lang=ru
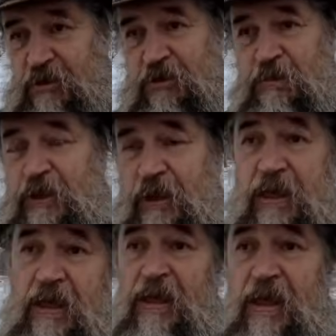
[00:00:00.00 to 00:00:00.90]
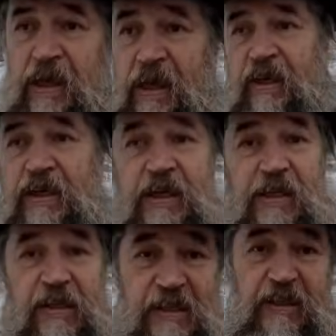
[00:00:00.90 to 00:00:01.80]
То есть мы
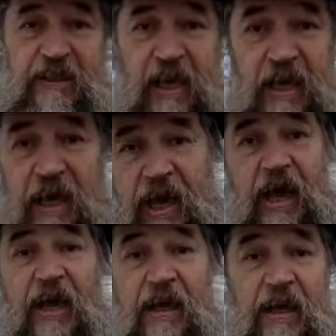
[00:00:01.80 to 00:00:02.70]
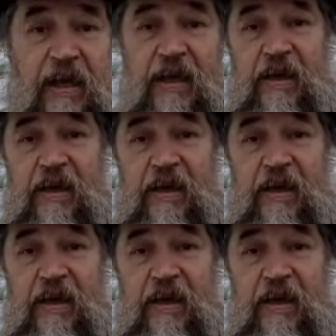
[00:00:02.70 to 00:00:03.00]
не концерт, а